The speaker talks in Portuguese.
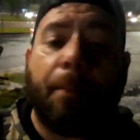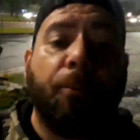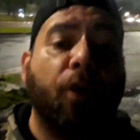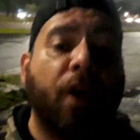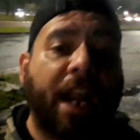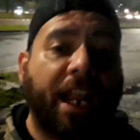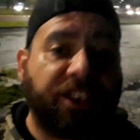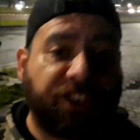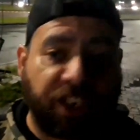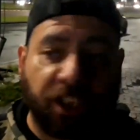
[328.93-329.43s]

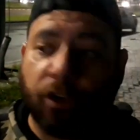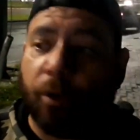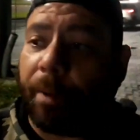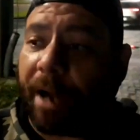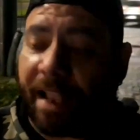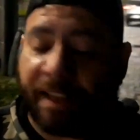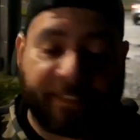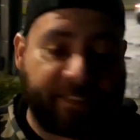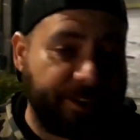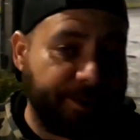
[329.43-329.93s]
Namoradinha do
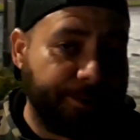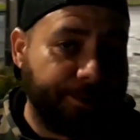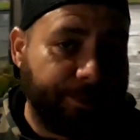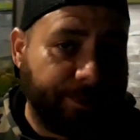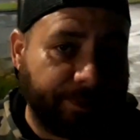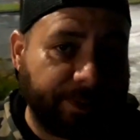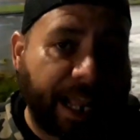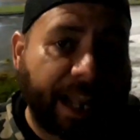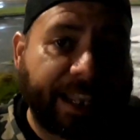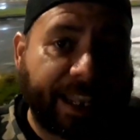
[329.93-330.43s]
Brasil,
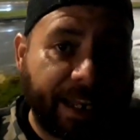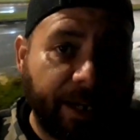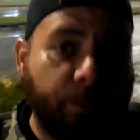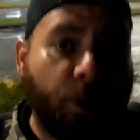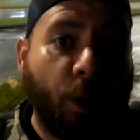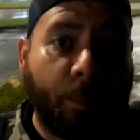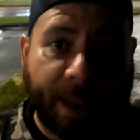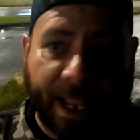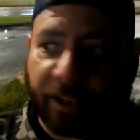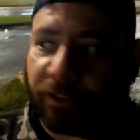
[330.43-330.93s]
naquele
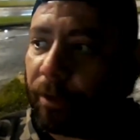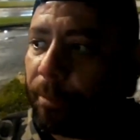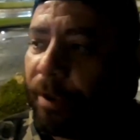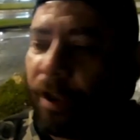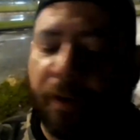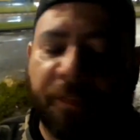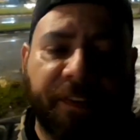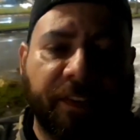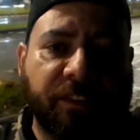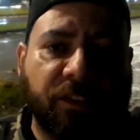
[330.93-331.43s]
momento, em
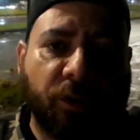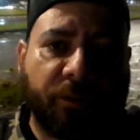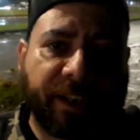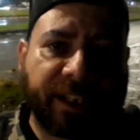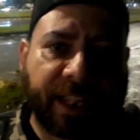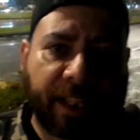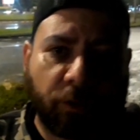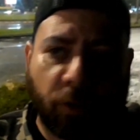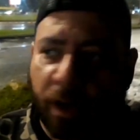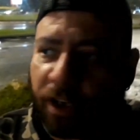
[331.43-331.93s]

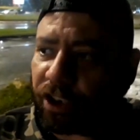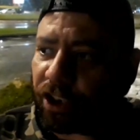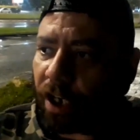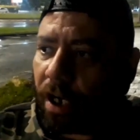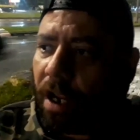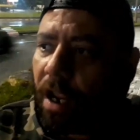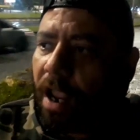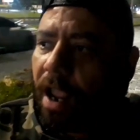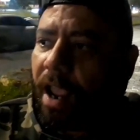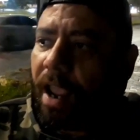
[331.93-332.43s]
1992,
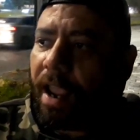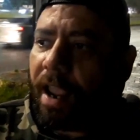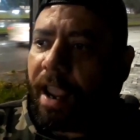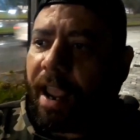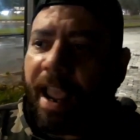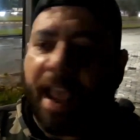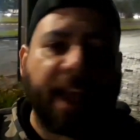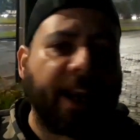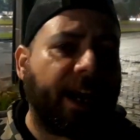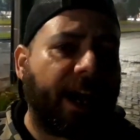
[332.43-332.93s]

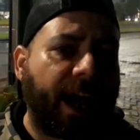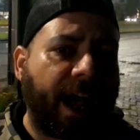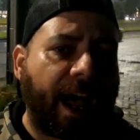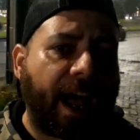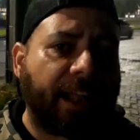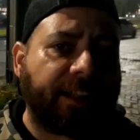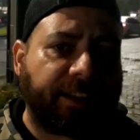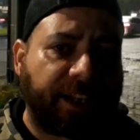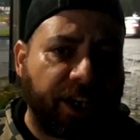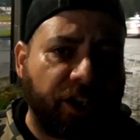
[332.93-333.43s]
era
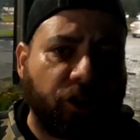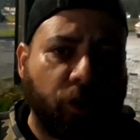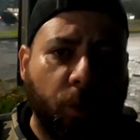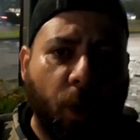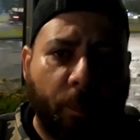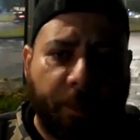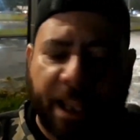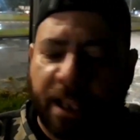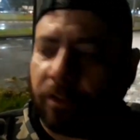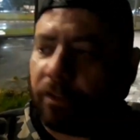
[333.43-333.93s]
a atriz do
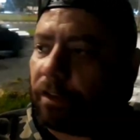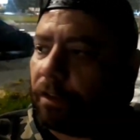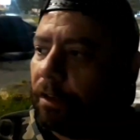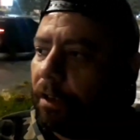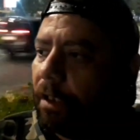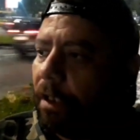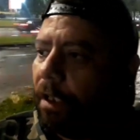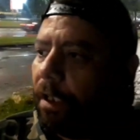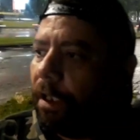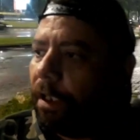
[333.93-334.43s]
momento.
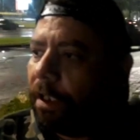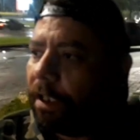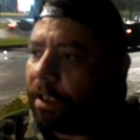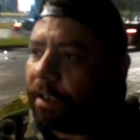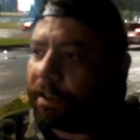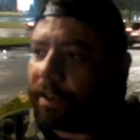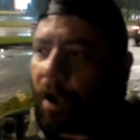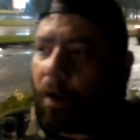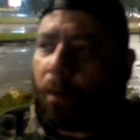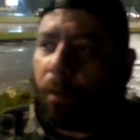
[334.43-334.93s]

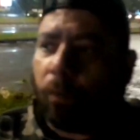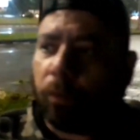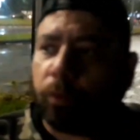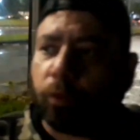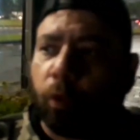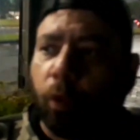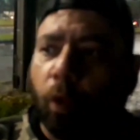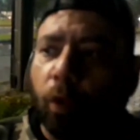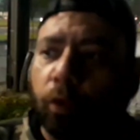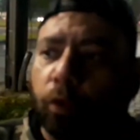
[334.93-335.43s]
Então,
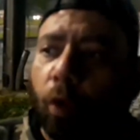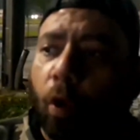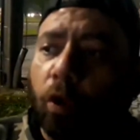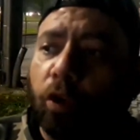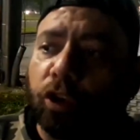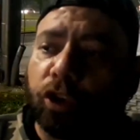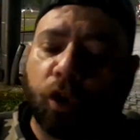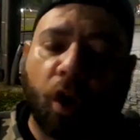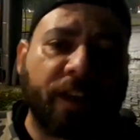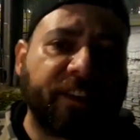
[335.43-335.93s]
to
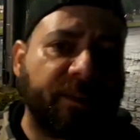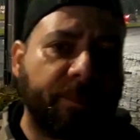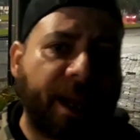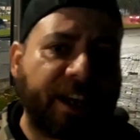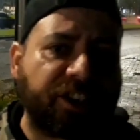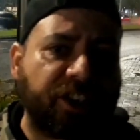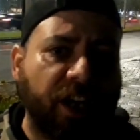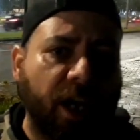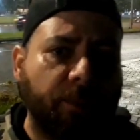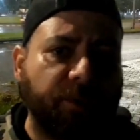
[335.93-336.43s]
todos nós
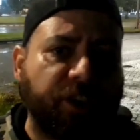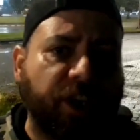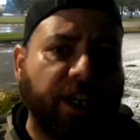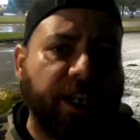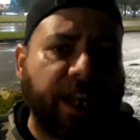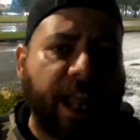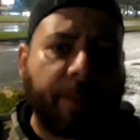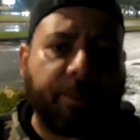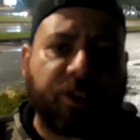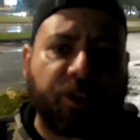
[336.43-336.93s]
imaginamos que
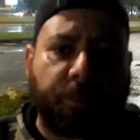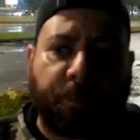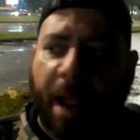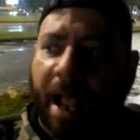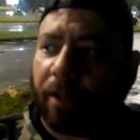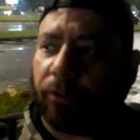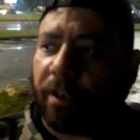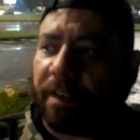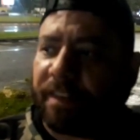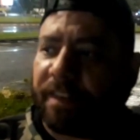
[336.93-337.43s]
Guilherme de
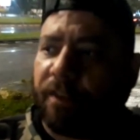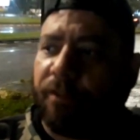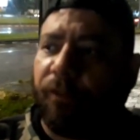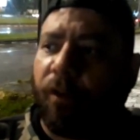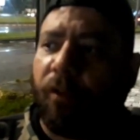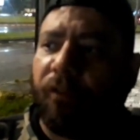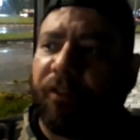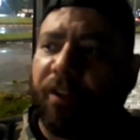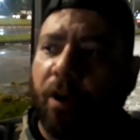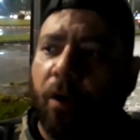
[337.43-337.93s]
Pádua
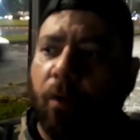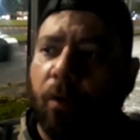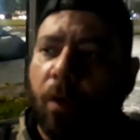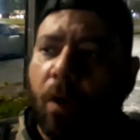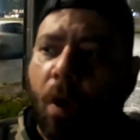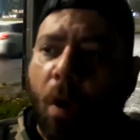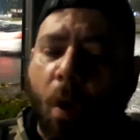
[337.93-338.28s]
desenvolveu